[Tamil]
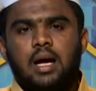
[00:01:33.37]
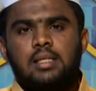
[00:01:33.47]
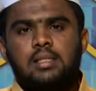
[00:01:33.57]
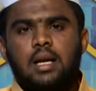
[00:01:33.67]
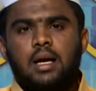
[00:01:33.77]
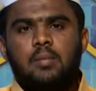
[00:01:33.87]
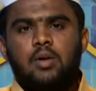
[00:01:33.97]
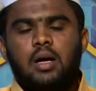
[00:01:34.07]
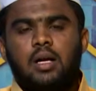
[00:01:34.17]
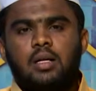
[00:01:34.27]
அஸ்ஸலாமு
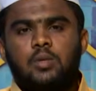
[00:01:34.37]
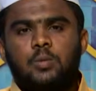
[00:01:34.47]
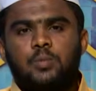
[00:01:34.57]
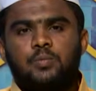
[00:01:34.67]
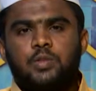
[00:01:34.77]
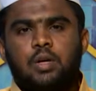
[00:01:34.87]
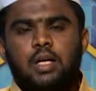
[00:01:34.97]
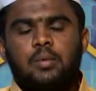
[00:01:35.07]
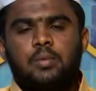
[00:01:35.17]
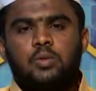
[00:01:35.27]
அலைக்கும்
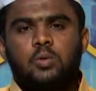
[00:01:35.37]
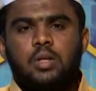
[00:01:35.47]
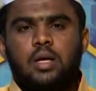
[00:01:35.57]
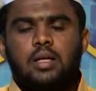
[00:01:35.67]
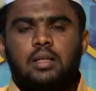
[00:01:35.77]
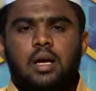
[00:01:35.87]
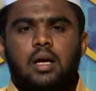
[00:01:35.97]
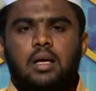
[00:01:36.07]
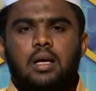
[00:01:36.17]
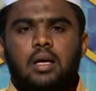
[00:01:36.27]
வரமத்துல்லாஹி
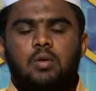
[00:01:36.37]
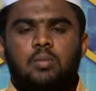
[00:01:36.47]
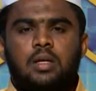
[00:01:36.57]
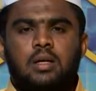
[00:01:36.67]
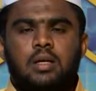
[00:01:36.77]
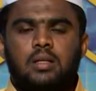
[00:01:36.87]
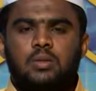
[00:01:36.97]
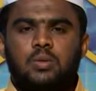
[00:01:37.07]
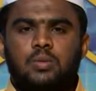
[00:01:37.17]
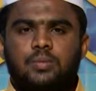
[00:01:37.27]
தலா ஒபரகாத்துஹூ